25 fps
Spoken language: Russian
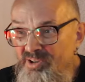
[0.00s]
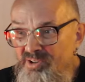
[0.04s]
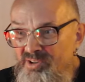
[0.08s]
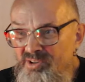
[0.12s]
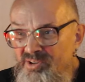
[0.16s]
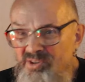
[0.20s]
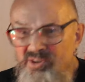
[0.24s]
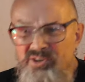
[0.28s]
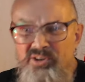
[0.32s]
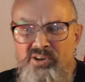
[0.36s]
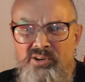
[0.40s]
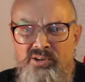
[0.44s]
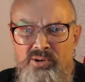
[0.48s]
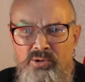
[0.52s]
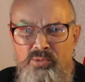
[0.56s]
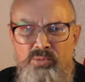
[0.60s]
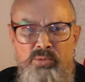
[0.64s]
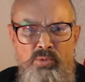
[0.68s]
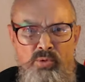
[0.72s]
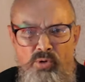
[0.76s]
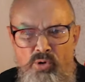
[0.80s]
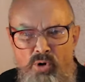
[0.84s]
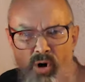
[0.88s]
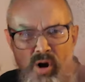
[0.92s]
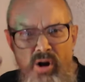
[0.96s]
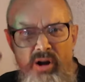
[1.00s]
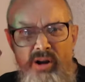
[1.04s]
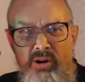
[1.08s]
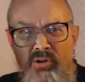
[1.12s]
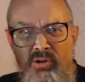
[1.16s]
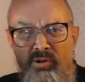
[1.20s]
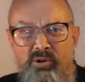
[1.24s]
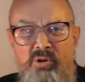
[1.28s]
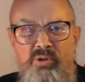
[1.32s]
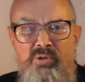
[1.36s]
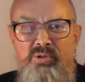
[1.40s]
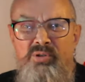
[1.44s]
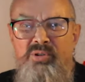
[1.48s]
И я так, думаю,
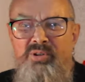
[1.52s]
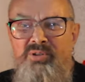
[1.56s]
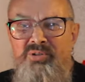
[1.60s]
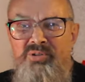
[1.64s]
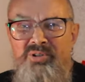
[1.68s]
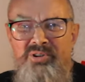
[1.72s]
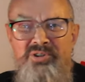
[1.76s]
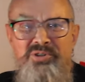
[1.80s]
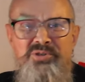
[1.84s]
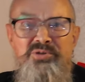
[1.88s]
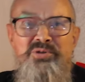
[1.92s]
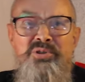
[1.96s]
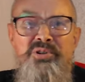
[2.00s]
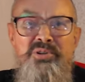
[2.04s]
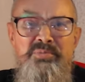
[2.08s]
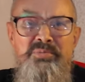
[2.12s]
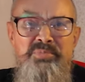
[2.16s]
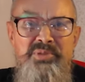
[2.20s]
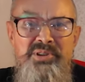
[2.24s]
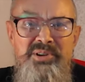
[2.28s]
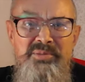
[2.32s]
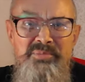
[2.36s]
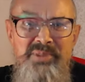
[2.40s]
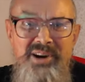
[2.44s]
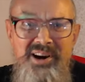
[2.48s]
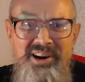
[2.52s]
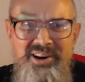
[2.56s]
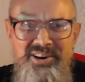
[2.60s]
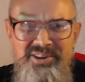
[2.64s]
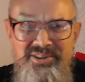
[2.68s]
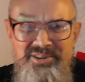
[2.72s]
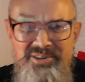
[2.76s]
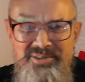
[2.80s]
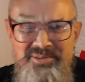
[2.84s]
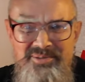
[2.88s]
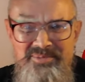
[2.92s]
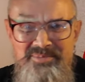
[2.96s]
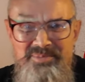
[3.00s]
ну, ничего не
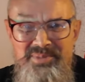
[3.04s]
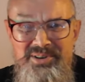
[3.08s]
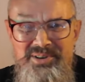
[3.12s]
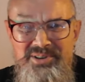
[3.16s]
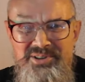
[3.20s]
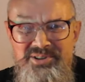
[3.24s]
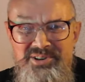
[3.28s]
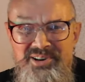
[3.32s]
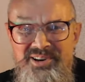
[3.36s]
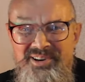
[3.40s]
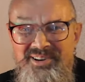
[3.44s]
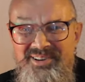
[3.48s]
понимаешь, Миша.